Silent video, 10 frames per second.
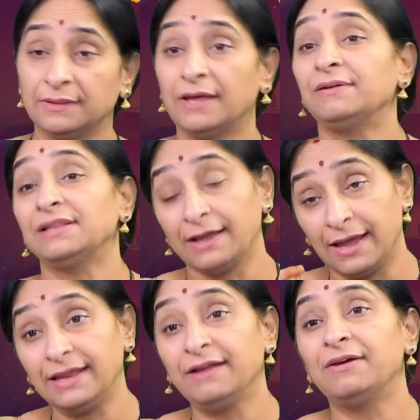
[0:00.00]
తర్వాత
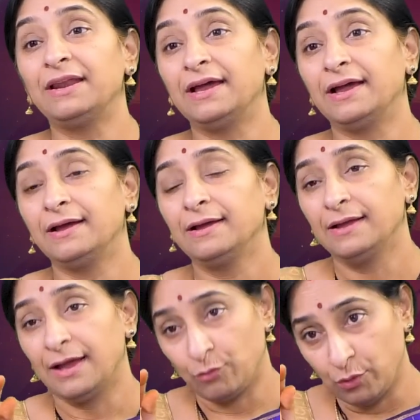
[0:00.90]
గరిక వల్ల
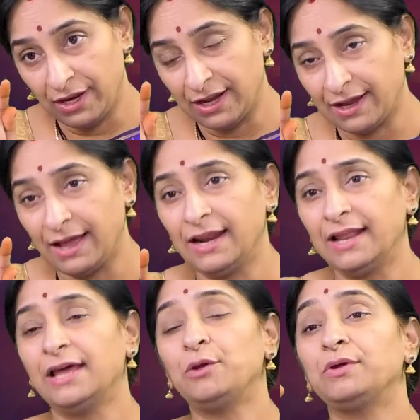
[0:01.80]
కొన్ని రకాల
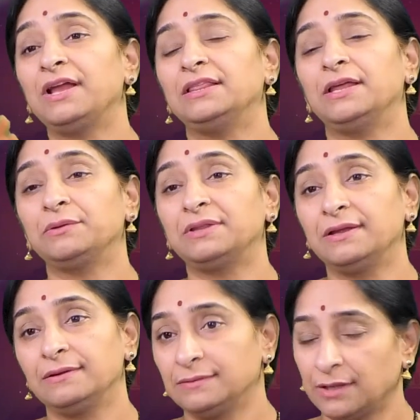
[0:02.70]
అనారోగ్యాలు
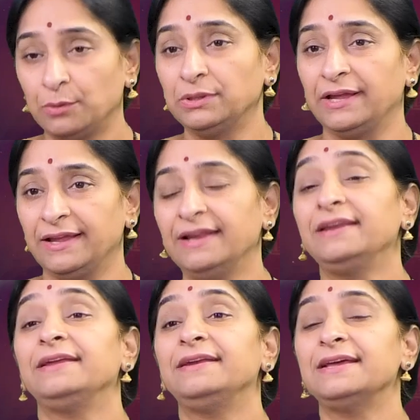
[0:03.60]
తగ్గుతాయి తగ్గుతాయి
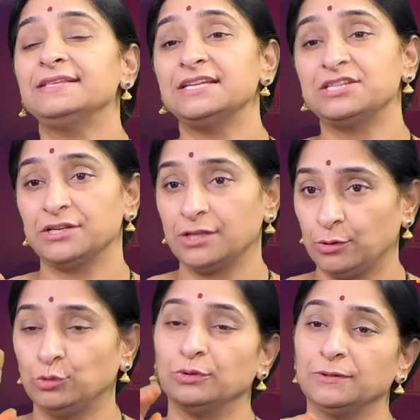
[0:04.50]
ఏంటి ఇండైజేషన్
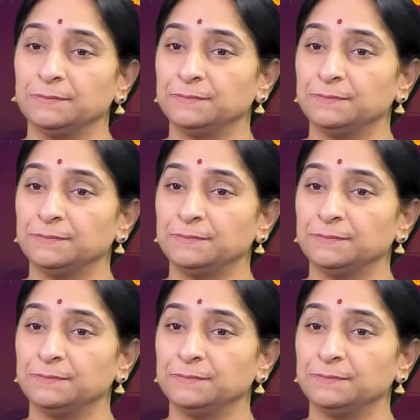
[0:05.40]
తగ్గుతుంది